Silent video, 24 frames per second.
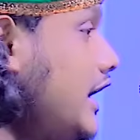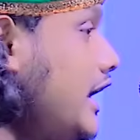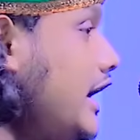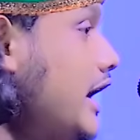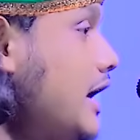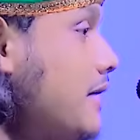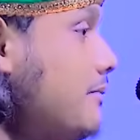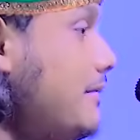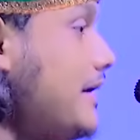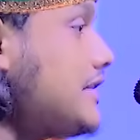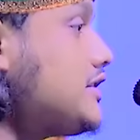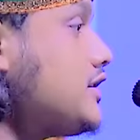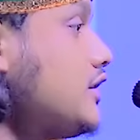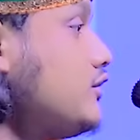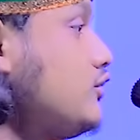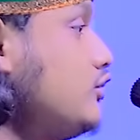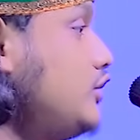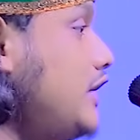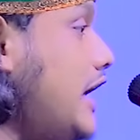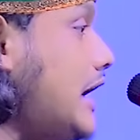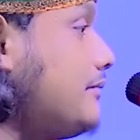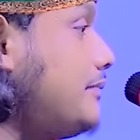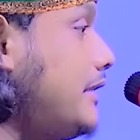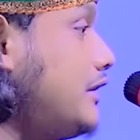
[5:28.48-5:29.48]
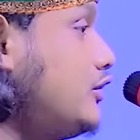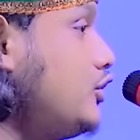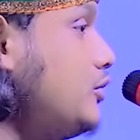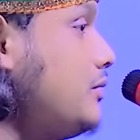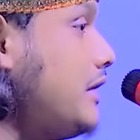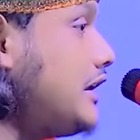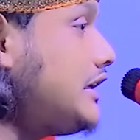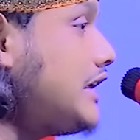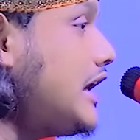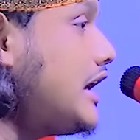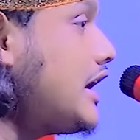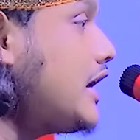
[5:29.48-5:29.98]
গেলে বাচ্চা যদি একবার
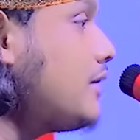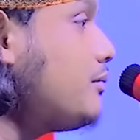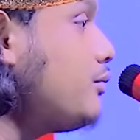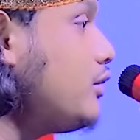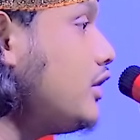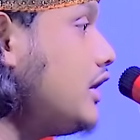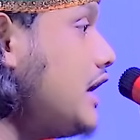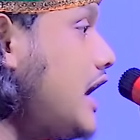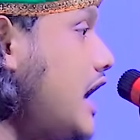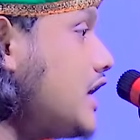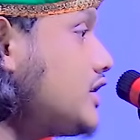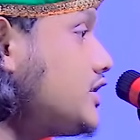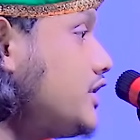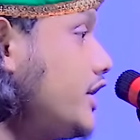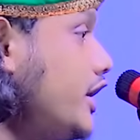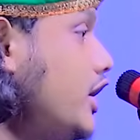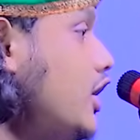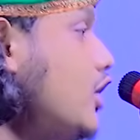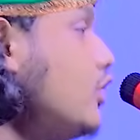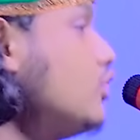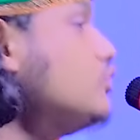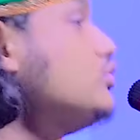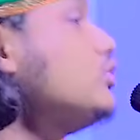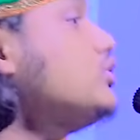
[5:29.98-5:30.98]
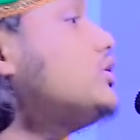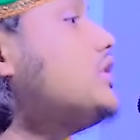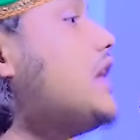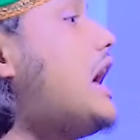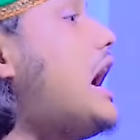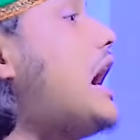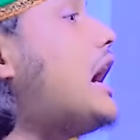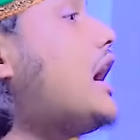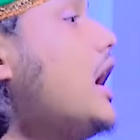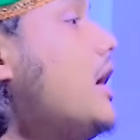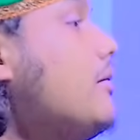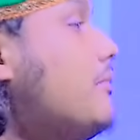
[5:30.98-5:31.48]
দুইবার টানার পর না আসে হুজুর
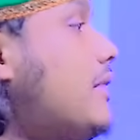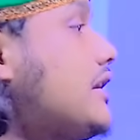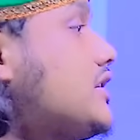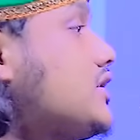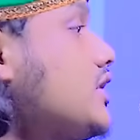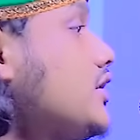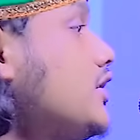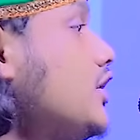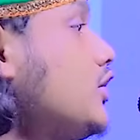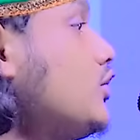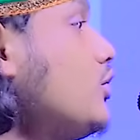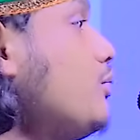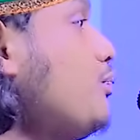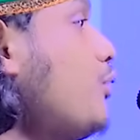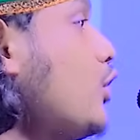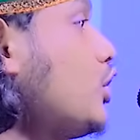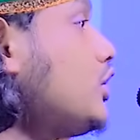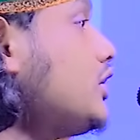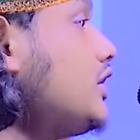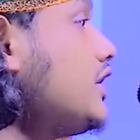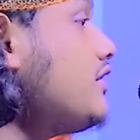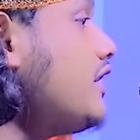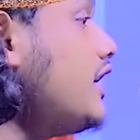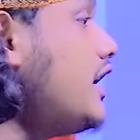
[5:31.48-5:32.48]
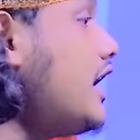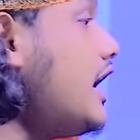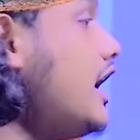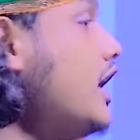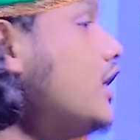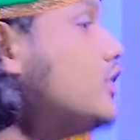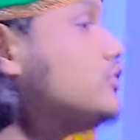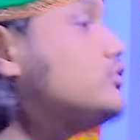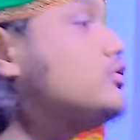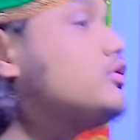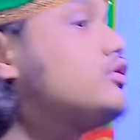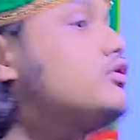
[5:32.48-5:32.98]
থাক বাচ্চা যেহেতু পড়তে চায় না
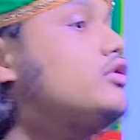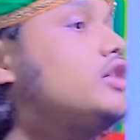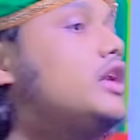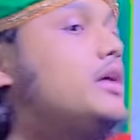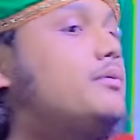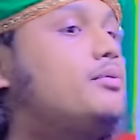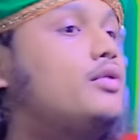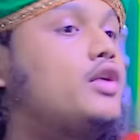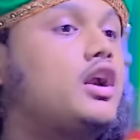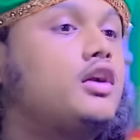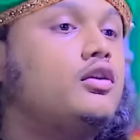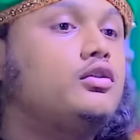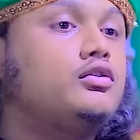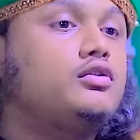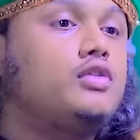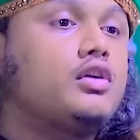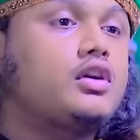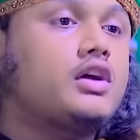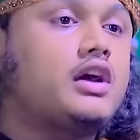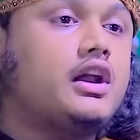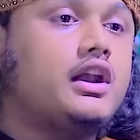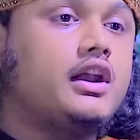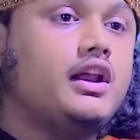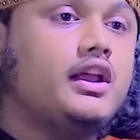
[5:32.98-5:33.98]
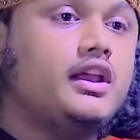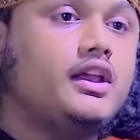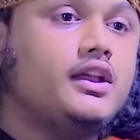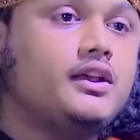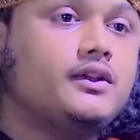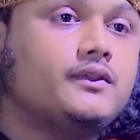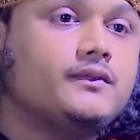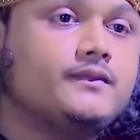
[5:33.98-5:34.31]
জোর করে পড়ানোর দরকার নেই